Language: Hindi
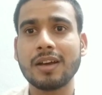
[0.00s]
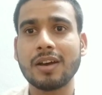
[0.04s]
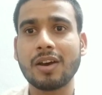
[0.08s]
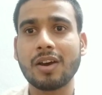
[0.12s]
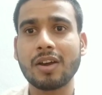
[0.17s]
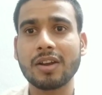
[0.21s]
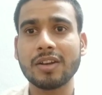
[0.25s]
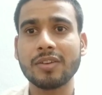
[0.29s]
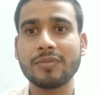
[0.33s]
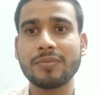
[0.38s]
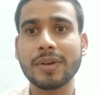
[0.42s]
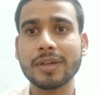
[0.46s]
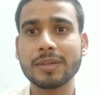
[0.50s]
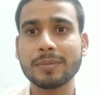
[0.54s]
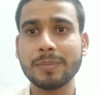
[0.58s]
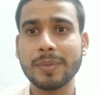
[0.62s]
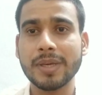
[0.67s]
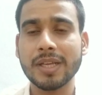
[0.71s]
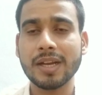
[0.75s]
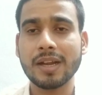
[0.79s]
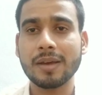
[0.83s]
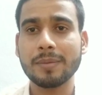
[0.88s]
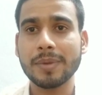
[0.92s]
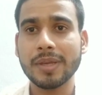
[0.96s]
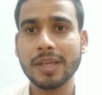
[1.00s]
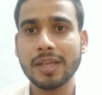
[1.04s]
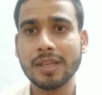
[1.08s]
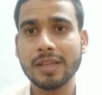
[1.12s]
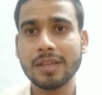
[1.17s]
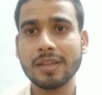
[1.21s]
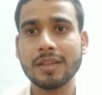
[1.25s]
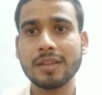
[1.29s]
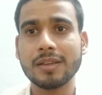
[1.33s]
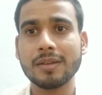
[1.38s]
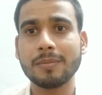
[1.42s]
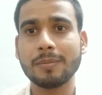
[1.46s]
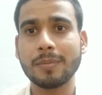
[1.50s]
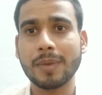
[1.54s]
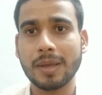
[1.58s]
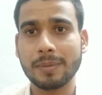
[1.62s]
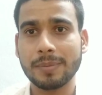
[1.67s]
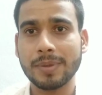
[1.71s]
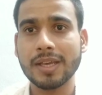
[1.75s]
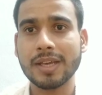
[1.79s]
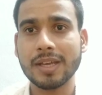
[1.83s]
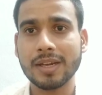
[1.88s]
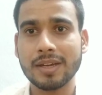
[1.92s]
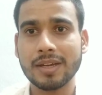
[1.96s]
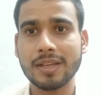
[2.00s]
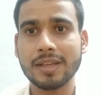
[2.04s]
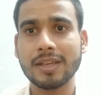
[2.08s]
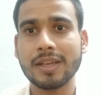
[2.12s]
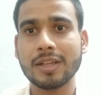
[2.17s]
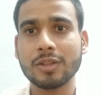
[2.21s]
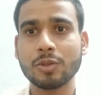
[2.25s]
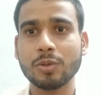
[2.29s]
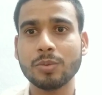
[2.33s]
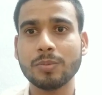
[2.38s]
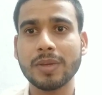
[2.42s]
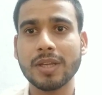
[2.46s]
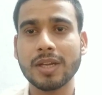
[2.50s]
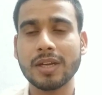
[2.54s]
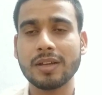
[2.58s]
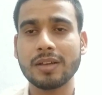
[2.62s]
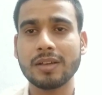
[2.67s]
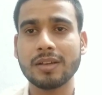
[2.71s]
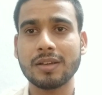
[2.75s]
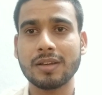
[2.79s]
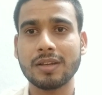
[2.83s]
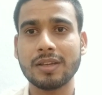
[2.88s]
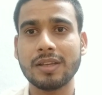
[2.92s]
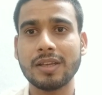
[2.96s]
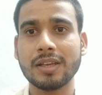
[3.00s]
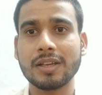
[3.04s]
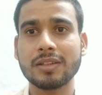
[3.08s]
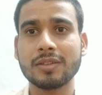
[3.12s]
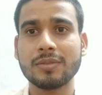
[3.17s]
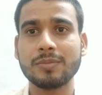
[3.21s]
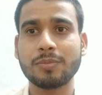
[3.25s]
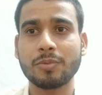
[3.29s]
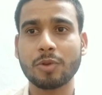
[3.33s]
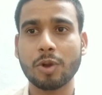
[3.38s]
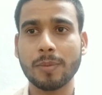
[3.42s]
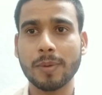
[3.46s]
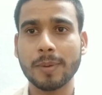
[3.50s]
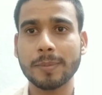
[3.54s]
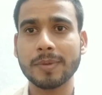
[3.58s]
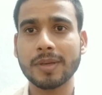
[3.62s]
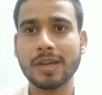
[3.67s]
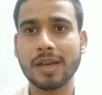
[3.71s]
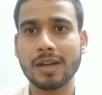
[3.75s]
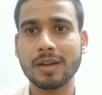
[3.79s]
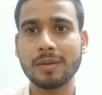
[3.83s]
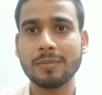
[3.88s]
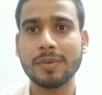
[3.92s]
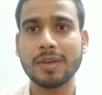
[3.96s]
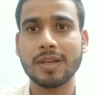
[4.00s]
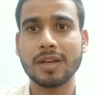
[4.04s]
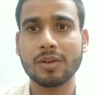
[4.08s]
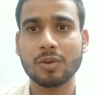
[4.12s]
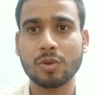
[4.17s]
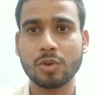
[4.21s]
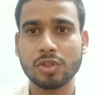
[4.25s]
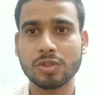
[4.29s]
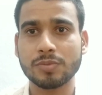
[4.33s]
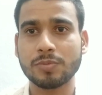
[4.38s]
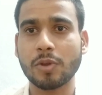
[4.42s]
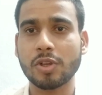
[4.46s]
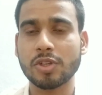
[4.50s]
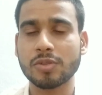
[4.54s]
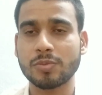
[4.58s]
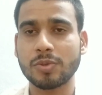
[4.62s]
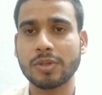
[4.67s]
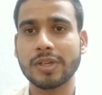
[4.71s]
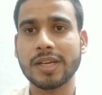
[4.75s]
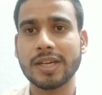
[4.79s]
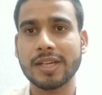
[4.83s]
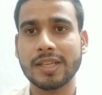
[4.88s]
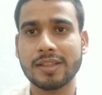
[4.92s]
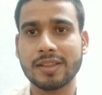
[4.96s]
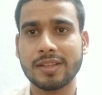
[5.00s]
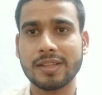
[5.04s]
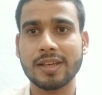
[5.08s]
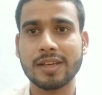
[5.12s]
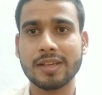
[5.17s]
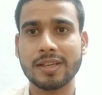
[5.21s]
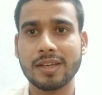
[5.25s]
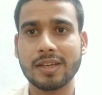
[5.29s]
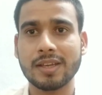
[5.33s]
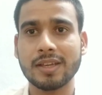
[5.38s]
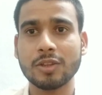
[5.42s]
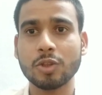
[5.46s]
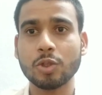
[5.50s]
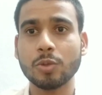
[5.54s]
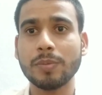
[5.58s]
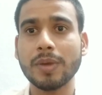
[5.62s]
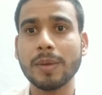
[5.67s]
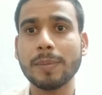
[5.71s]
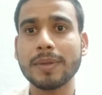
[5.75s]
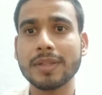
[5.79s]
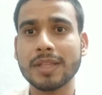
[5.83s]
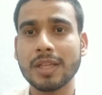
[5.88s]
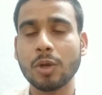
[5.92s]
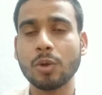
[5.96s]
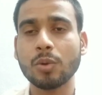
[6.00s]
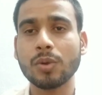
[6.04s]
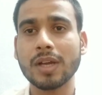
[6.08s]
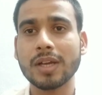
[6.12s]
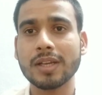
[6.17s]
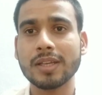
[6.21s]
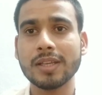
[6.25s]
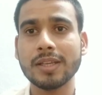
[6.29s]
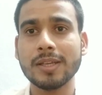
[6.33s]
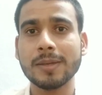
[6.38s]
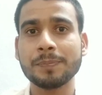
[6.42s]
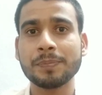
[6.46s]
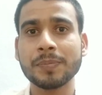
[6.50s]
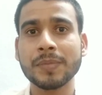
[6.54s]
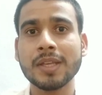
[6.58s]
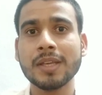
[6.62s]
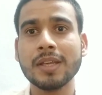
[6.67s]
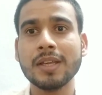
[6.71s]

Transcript: और इनफैक्ट मेरा भी मैं भी करने गया तो मेरा एक प्रॉब्लम के कारण मेरा कोर्स पोस्टपोन करके दिया गया है तो मैं बताऊंगा कि